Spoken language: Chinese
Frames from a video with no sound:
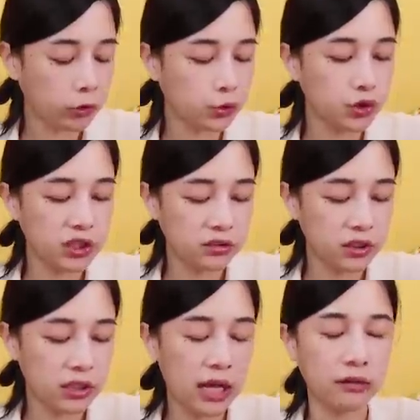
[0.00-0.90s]
我觉得以
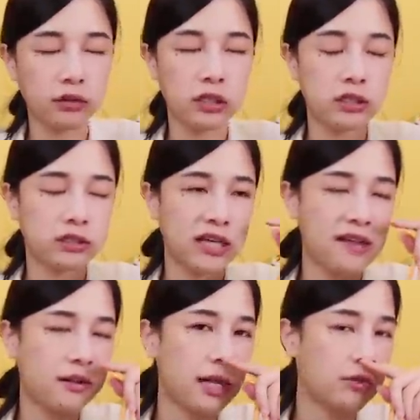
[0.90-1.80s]
热量很低的
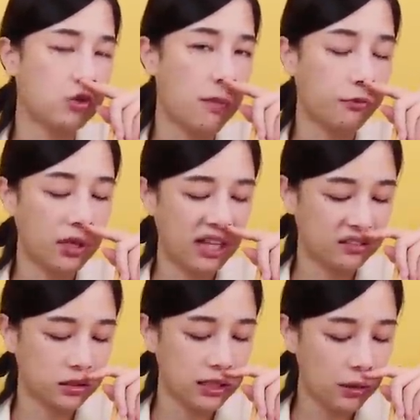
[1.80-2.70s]
餐盒来说，它不难
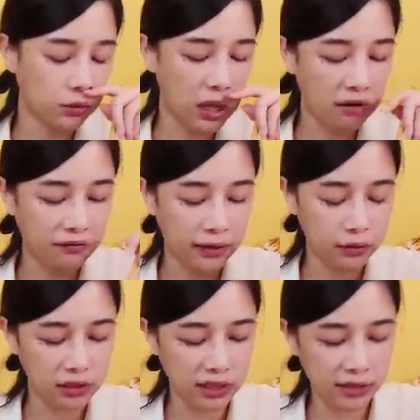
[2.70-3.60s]
吃，但我觉得它饭
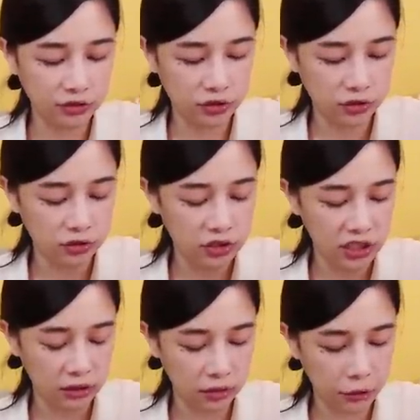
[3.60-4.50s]
有点太湿
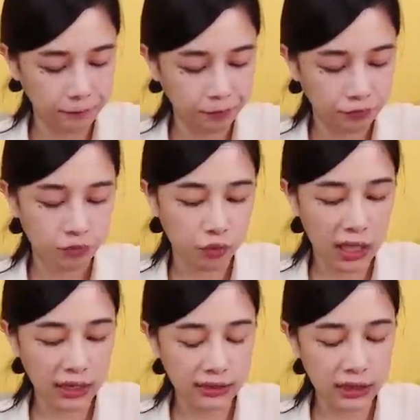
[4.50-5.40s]
黏了。不过
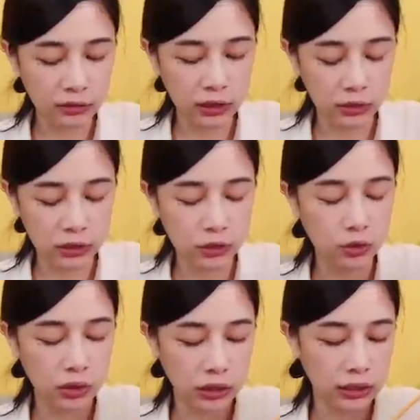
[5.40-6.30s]
它的照烧鸡
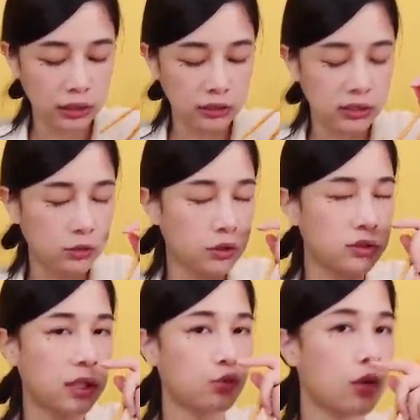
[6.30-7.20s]
腿的那个照烧
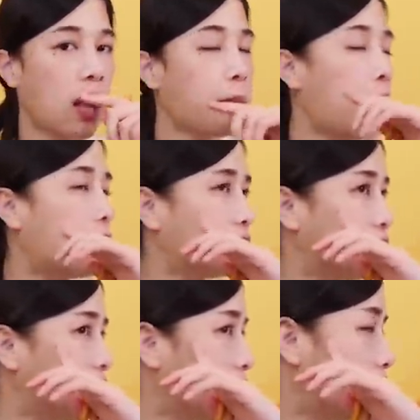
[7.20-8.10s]
酱，我觉得还蛮好
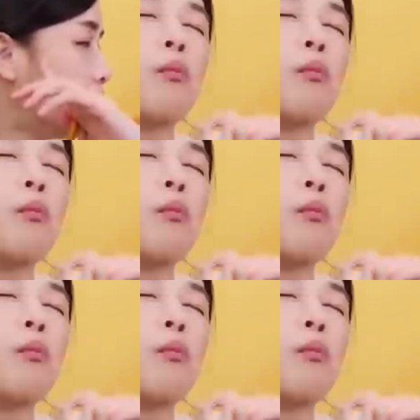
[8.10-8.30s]
吃的。